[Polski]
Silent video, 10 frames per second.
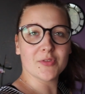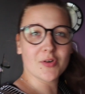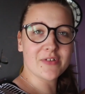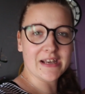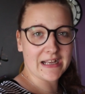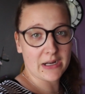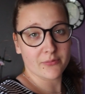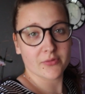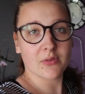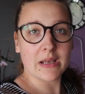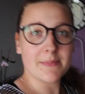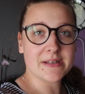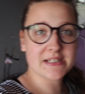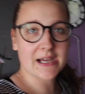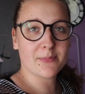nowy regał. W ogóle
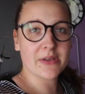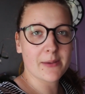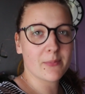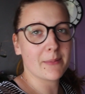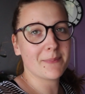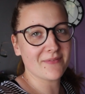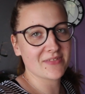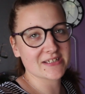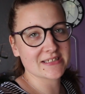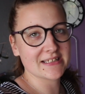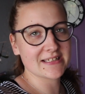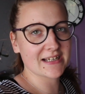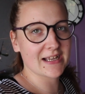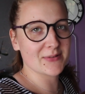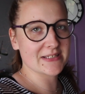beczka, bo ja byłam pewna, że ten
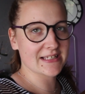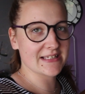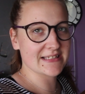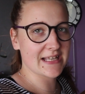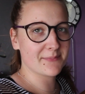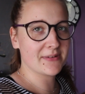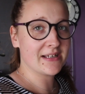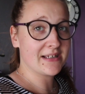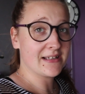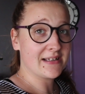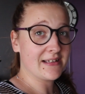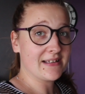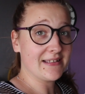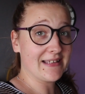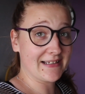regał jest taki sam
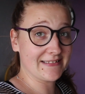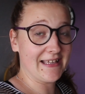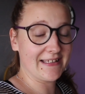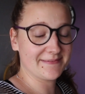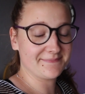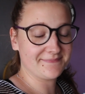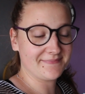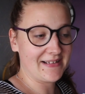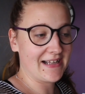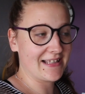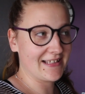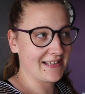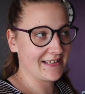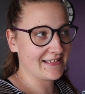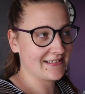jak ten,
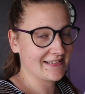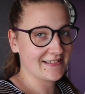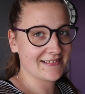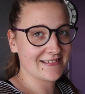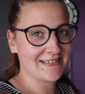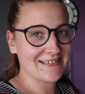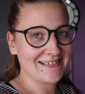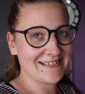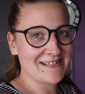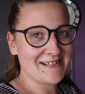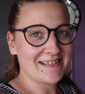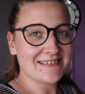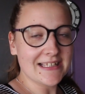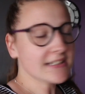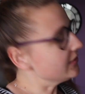ale tak